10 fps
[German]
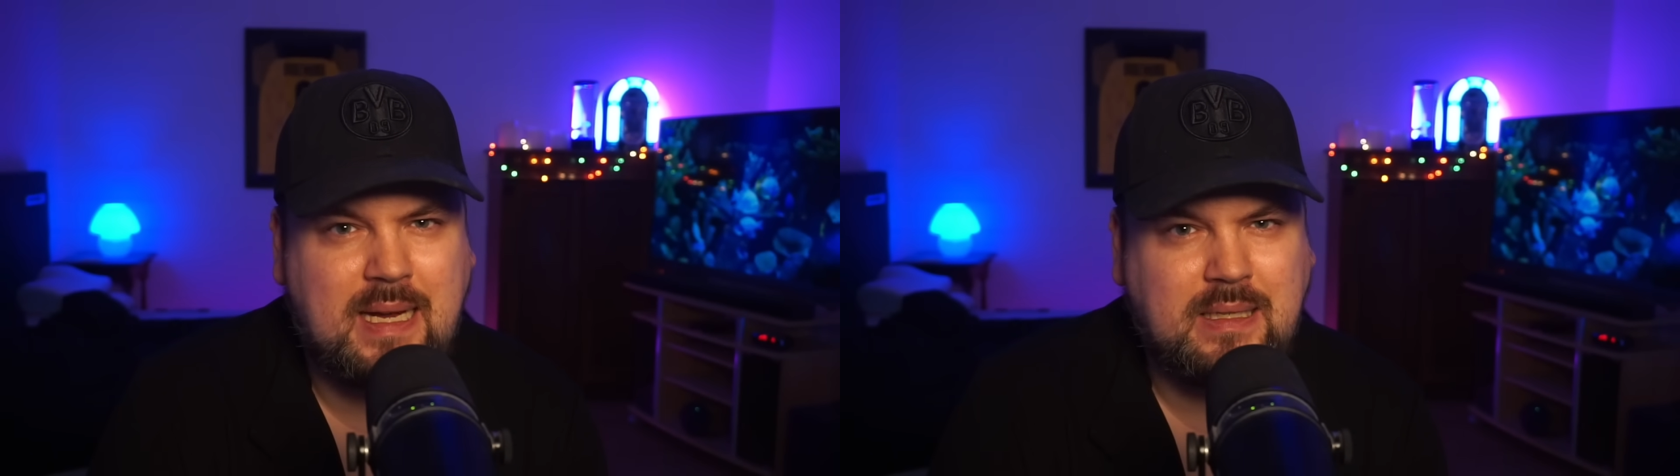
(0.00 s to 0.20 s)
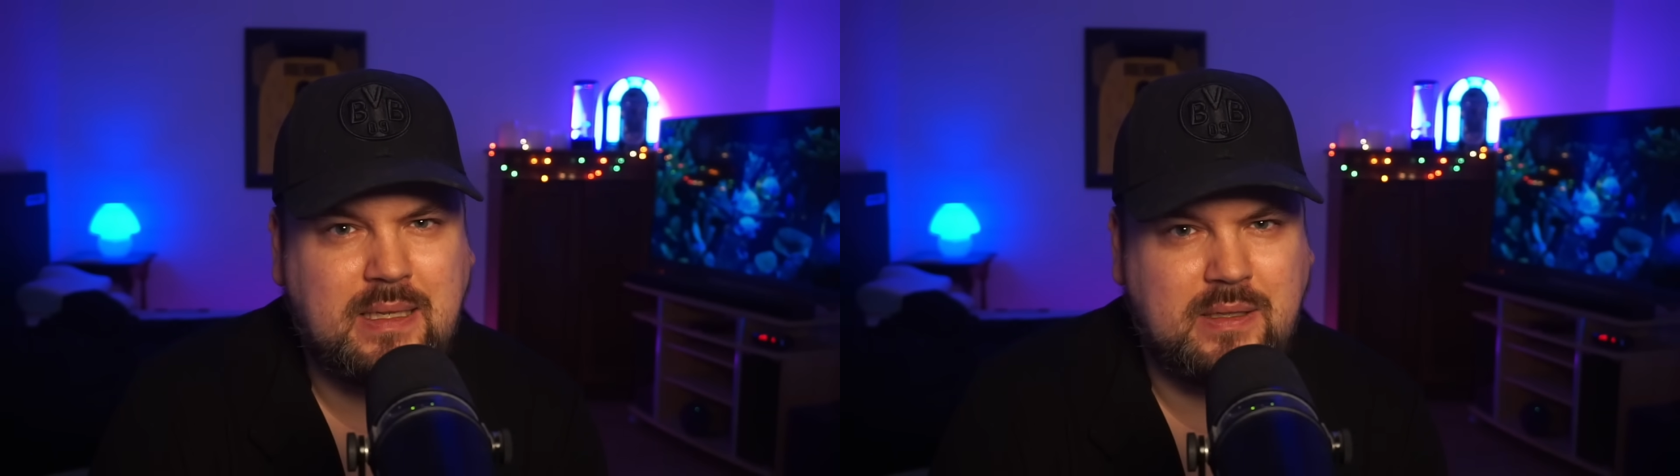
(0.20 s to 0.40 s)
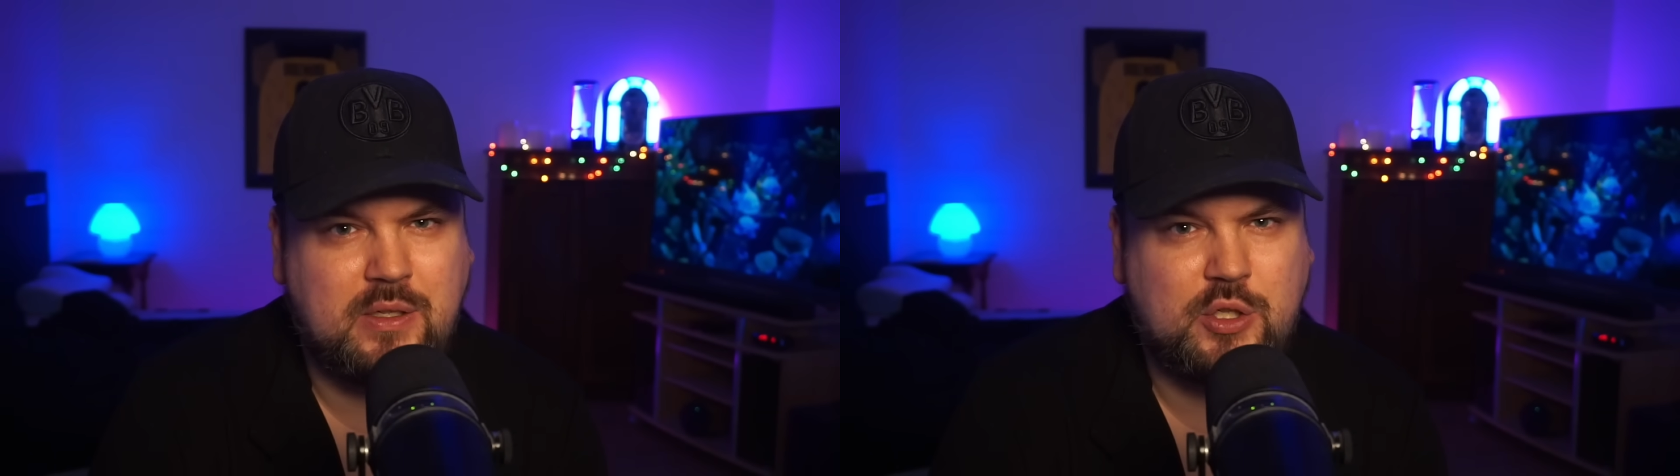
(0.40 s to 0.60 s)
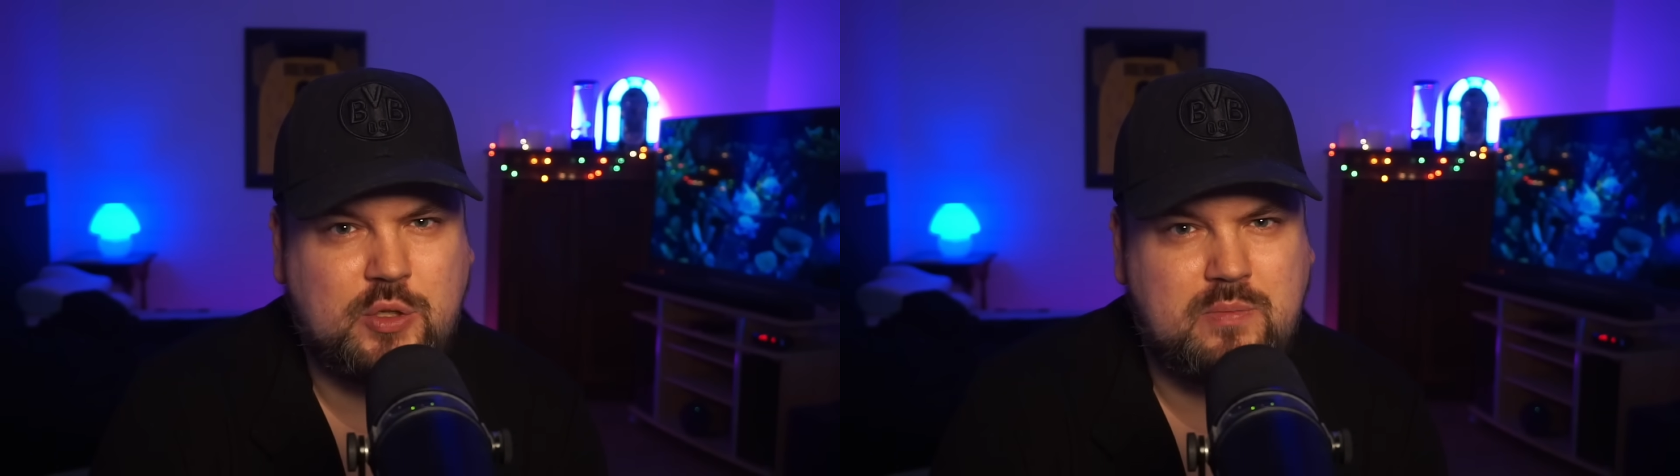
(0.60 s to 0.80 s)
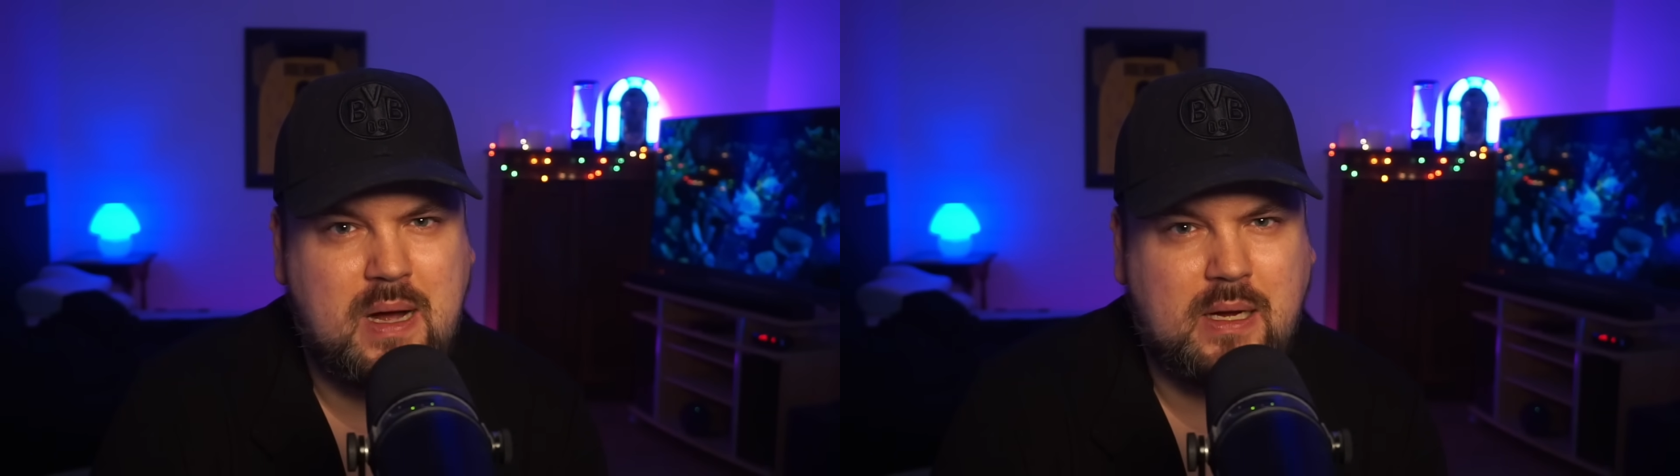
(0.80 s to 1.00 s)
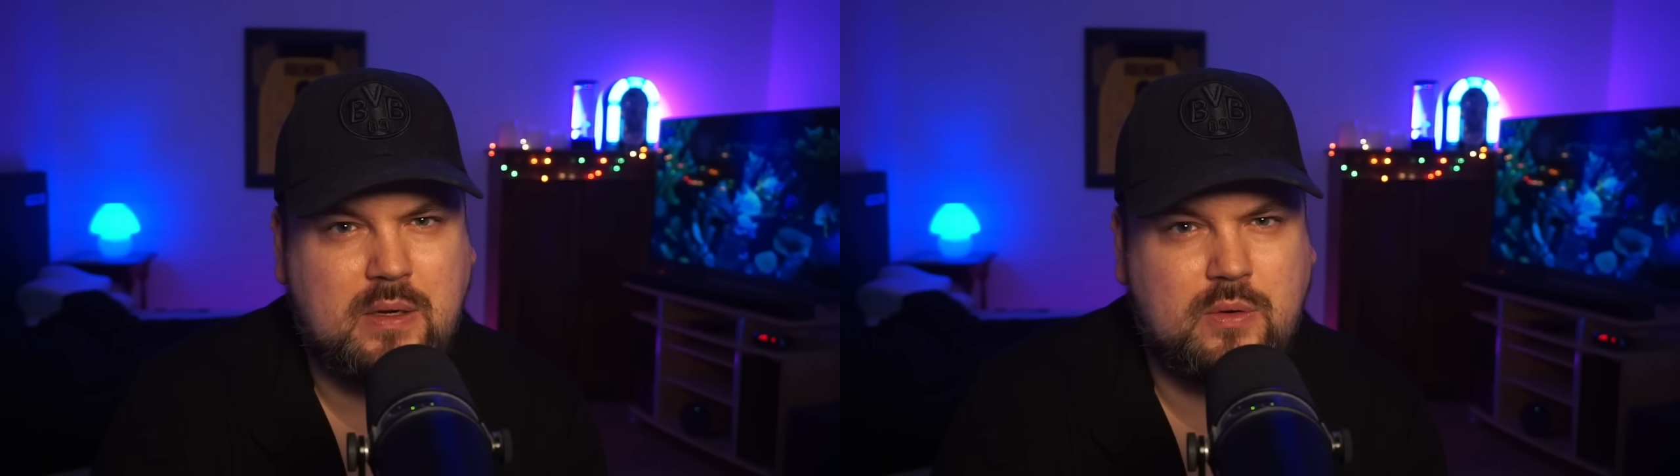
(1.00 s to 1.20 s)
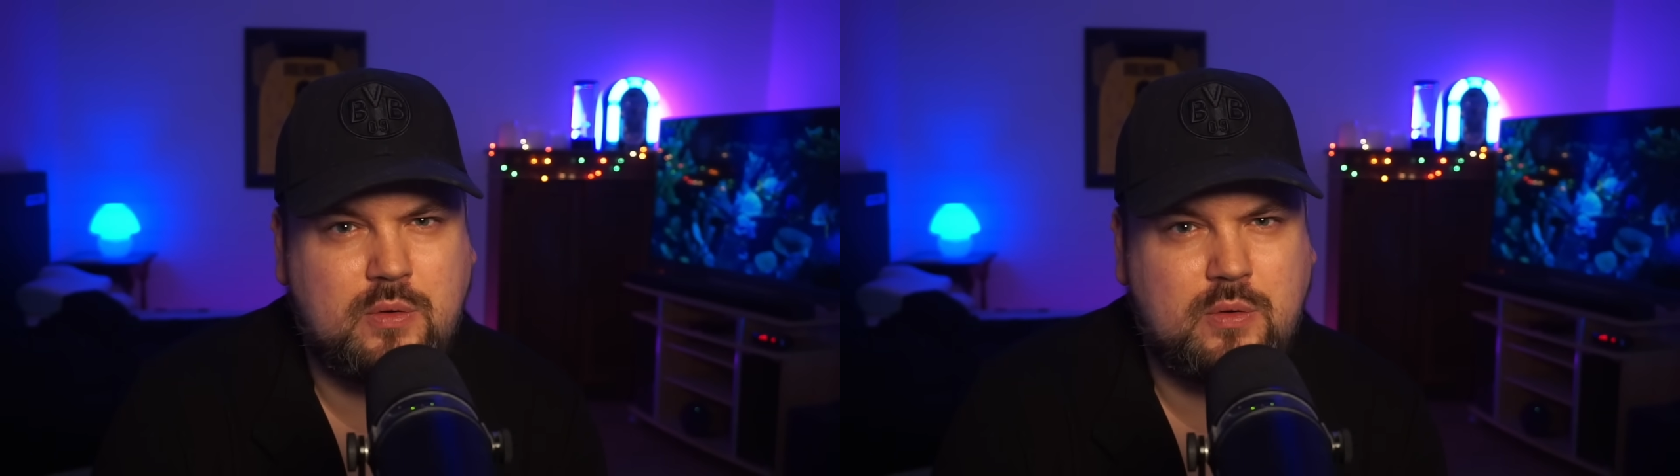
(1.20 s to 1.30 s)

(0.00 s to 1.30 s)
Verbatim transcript: anderen Geschmack.